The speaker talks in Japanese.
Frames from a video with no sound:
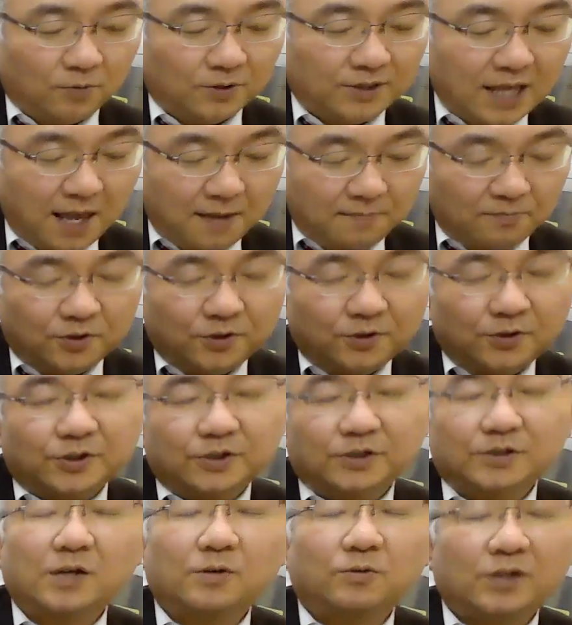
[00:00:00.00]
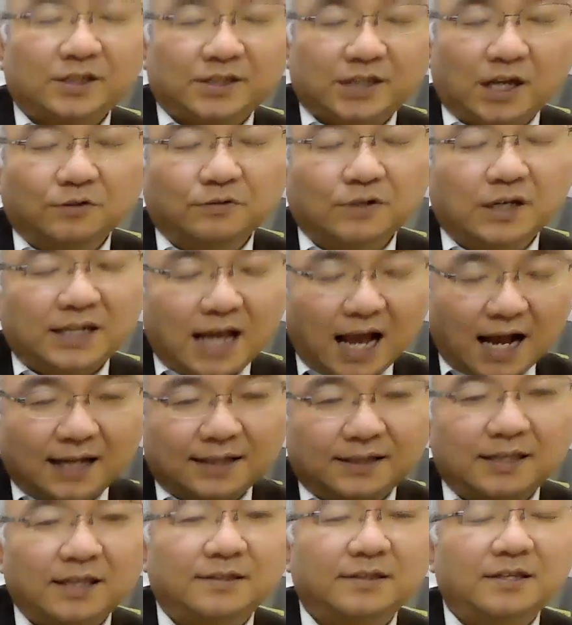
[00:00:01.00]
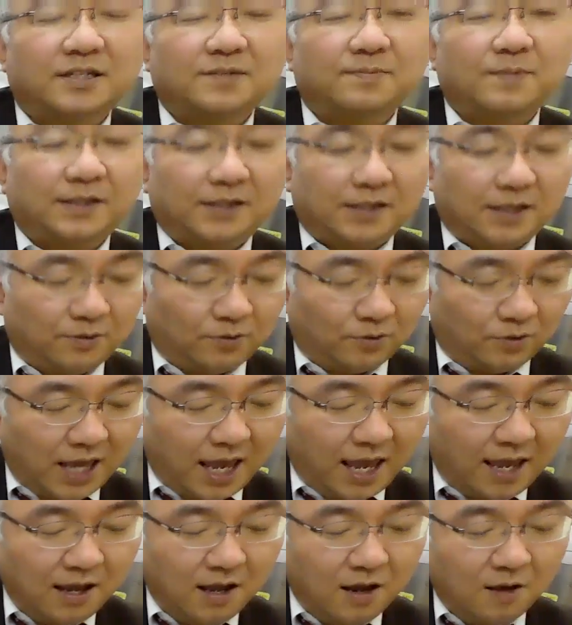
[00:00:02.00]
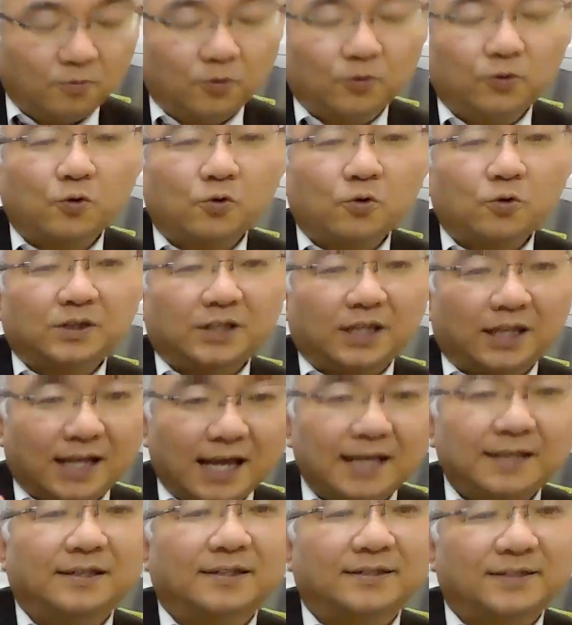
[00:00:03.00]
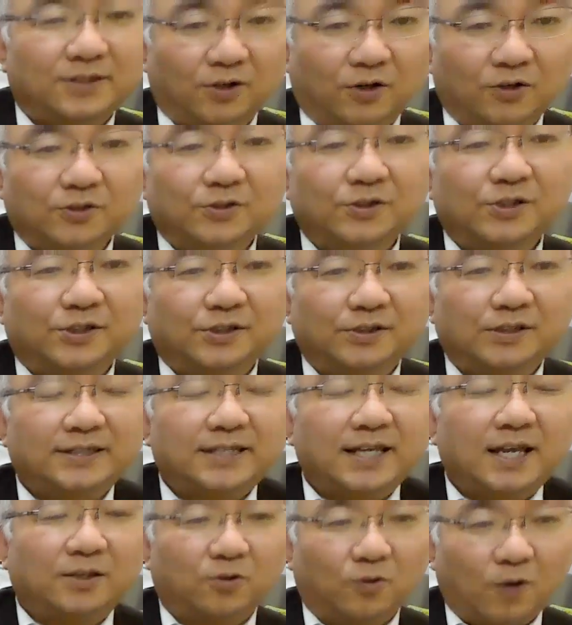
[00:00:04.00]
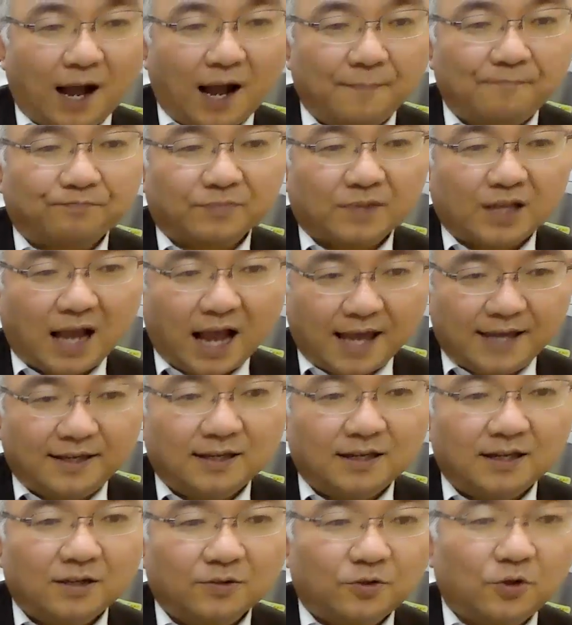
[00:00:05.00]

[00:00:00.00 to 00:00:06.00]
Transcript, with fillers: もう全部優秀な子たちは上に上がっていってしまってるので、もう残ってないんですよ、優秀な生徒は。はい。